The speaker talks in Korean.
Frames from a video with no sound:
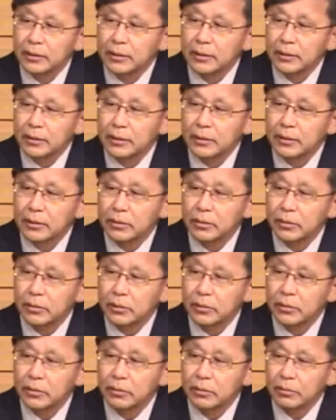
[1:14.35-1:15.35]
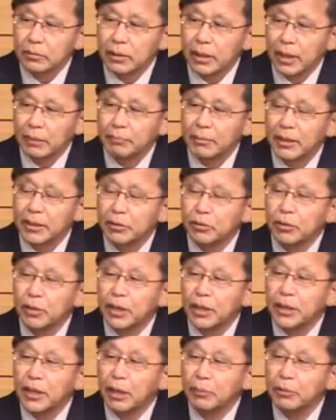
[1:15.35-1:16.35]
어, 한마디로
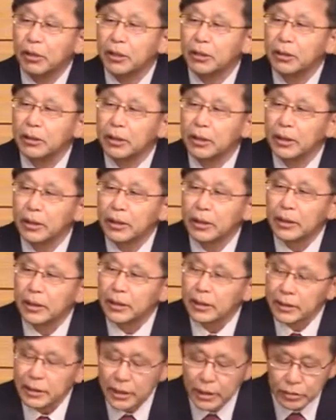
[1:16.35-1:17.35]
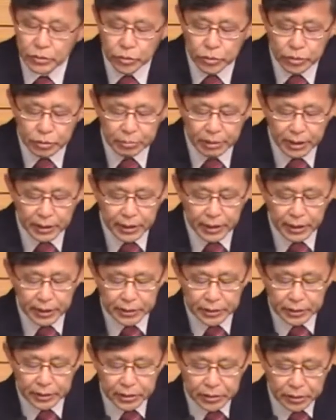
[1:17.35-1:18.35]
얘기하면 예수님에
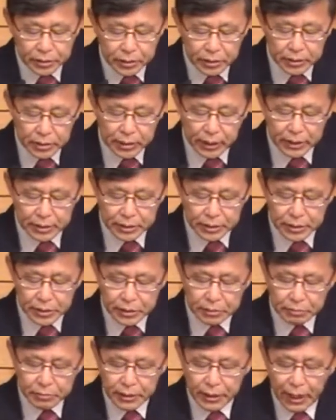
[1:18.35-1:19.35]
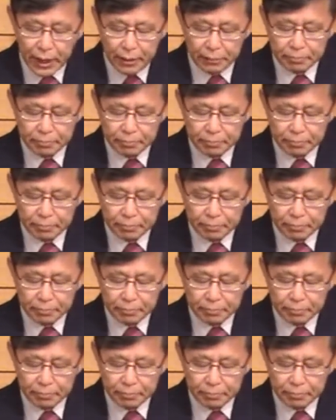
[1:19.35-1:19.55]
대해서 증언을 하는 것입니다.